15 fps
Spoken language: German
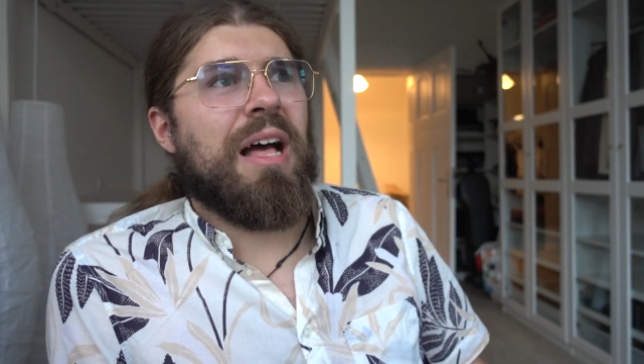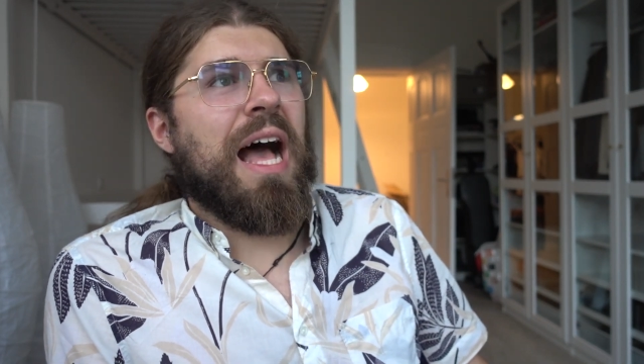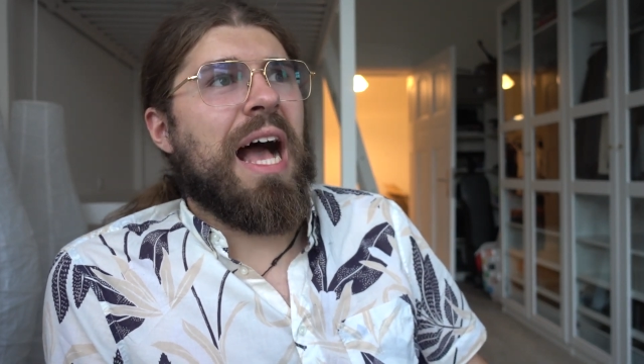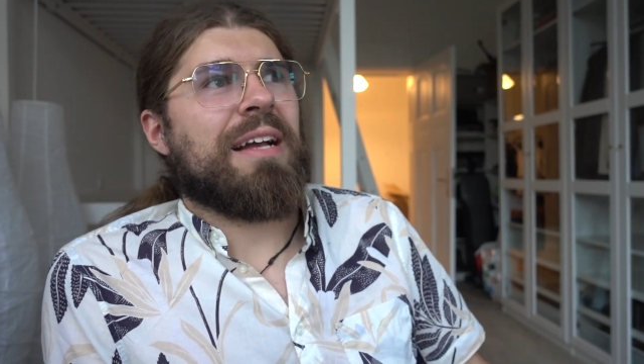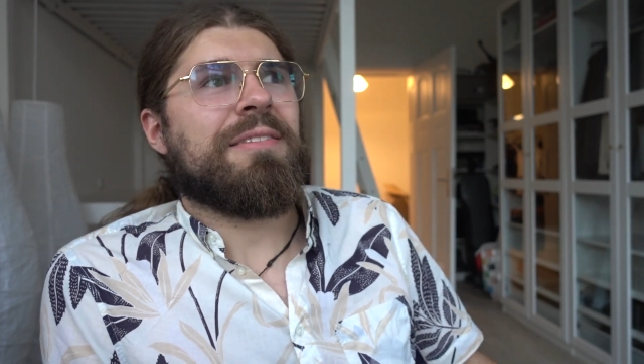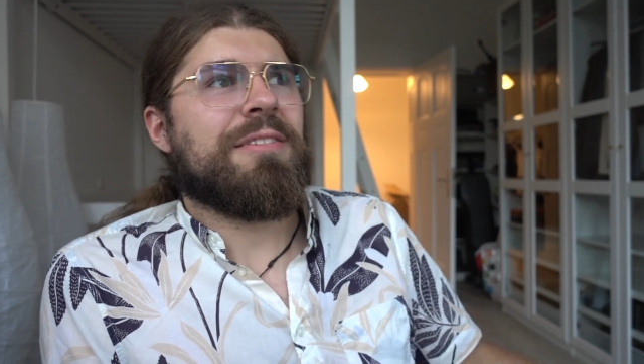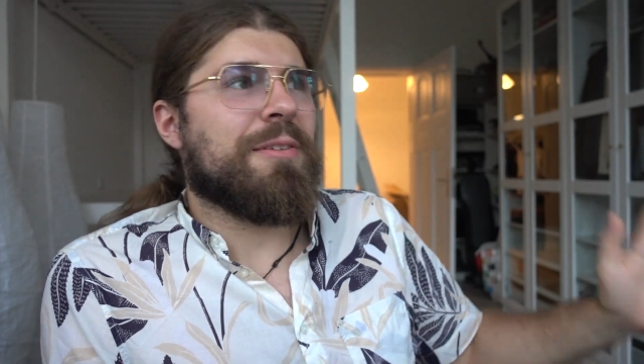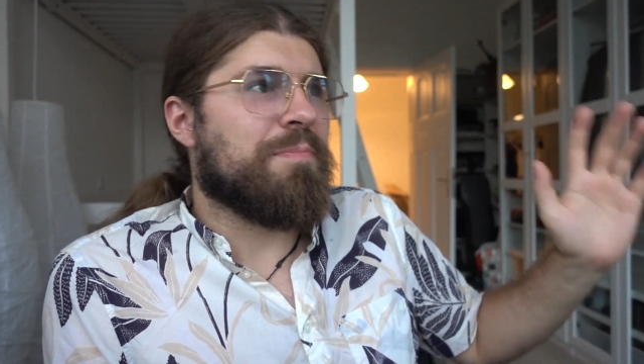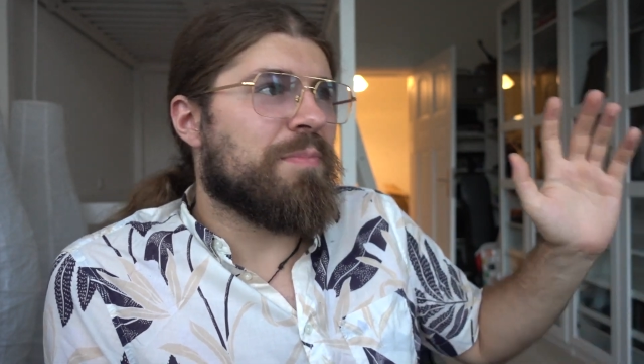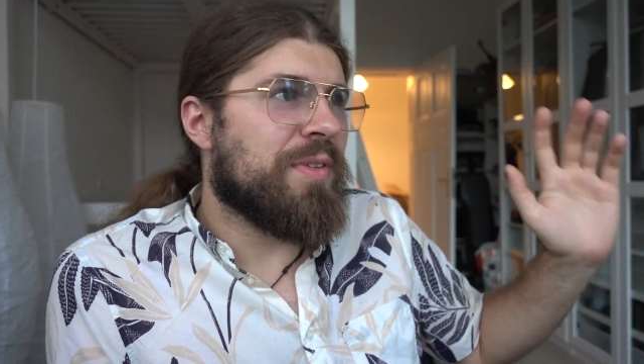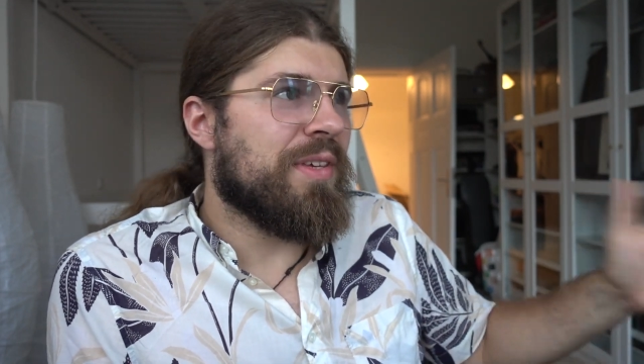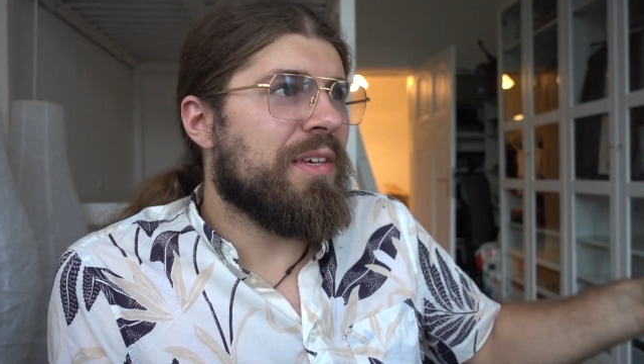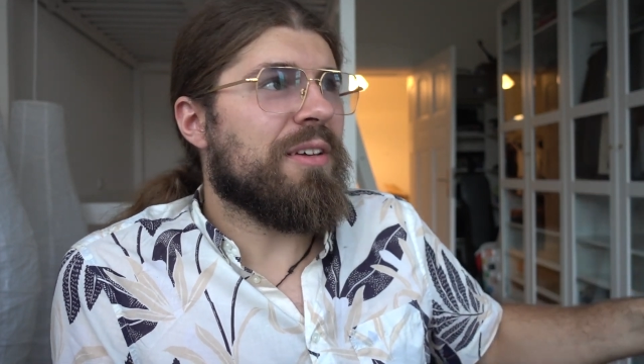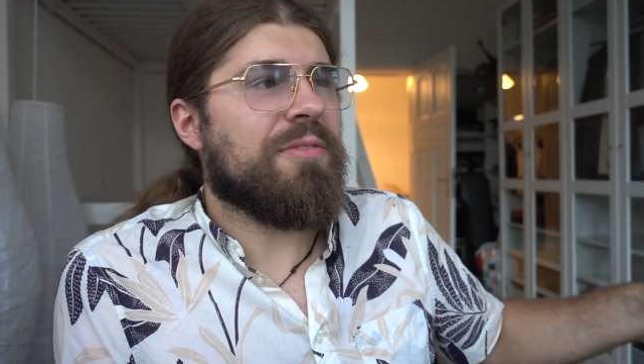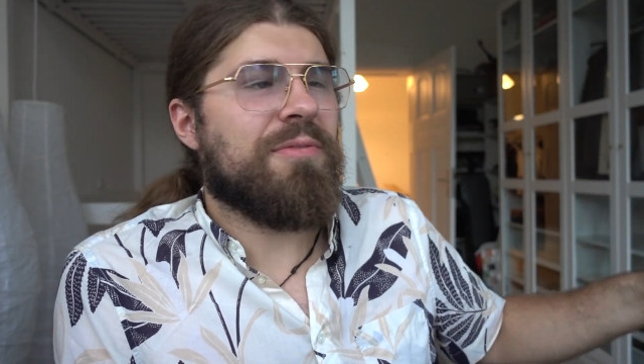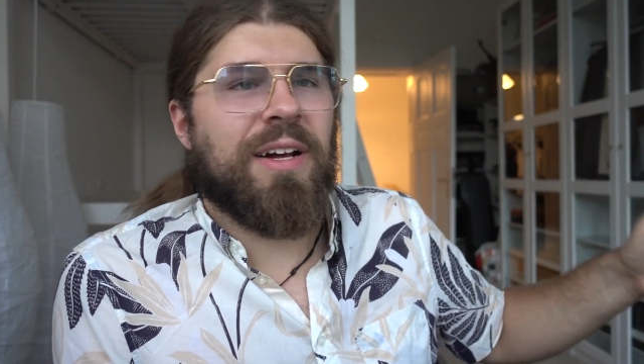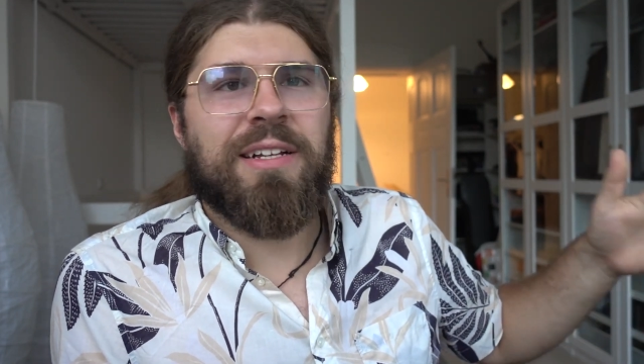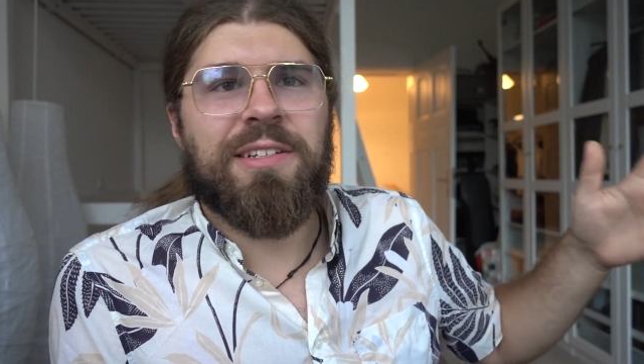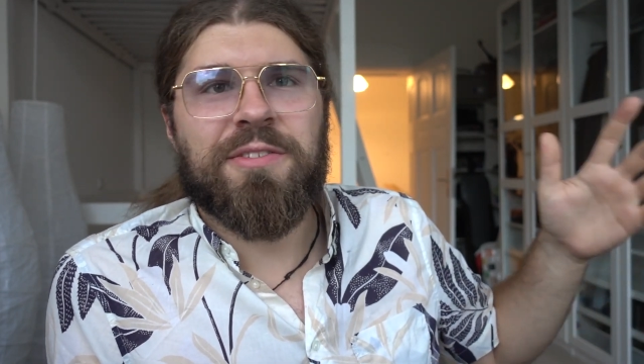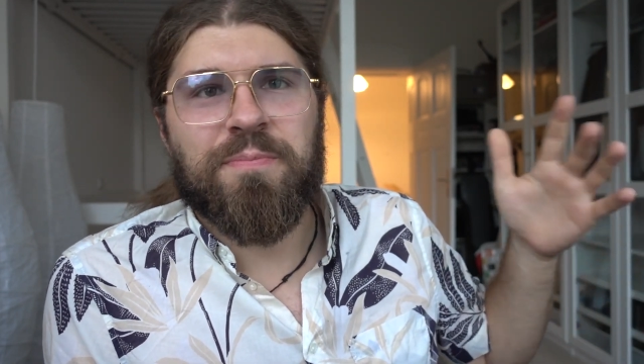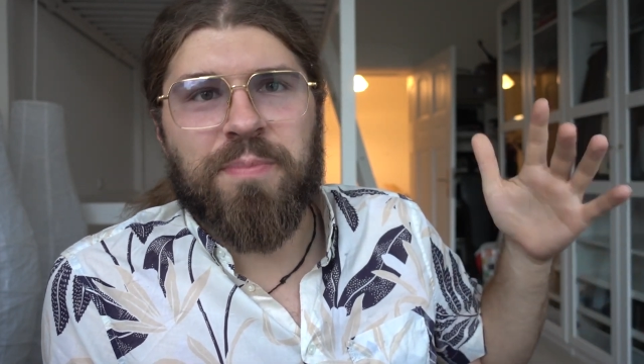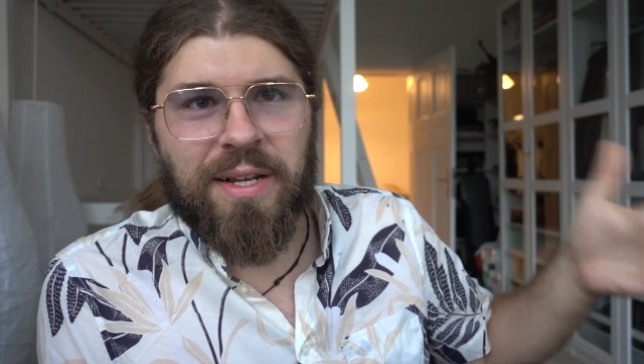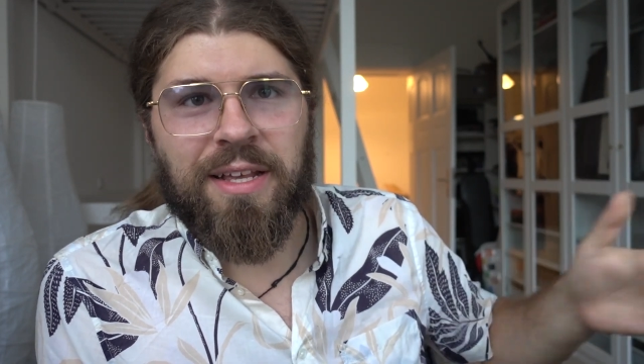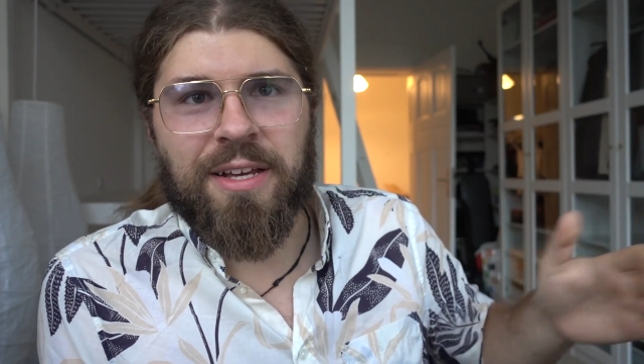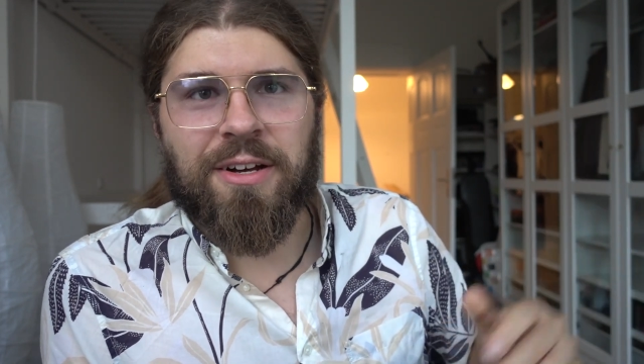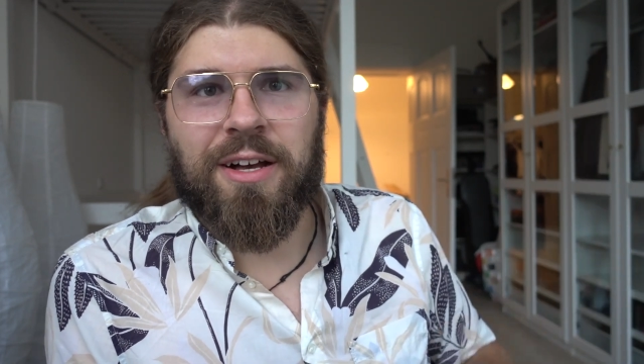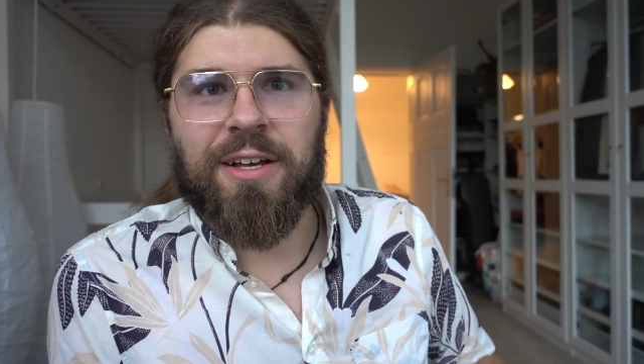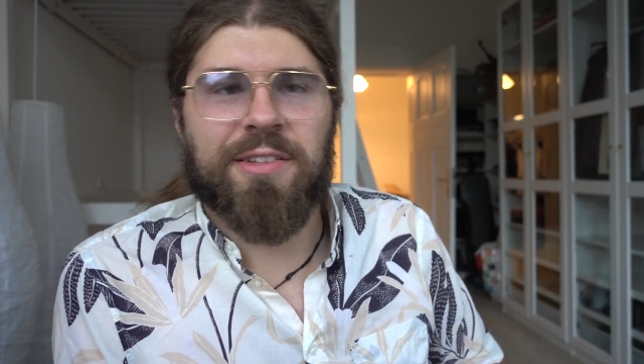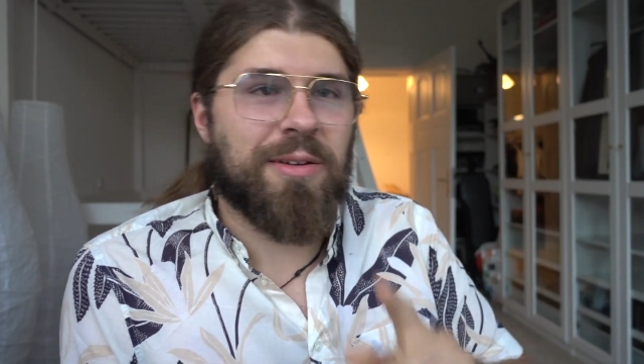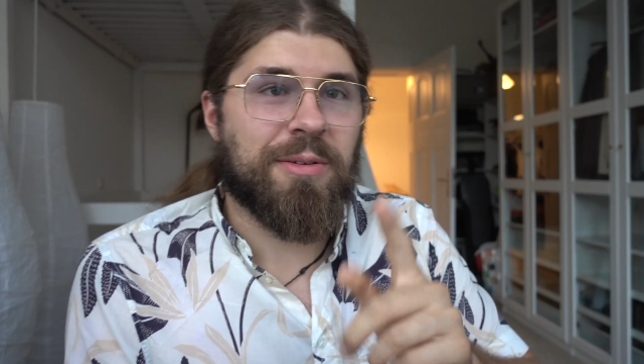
akzeptieren, weil es billiger ist.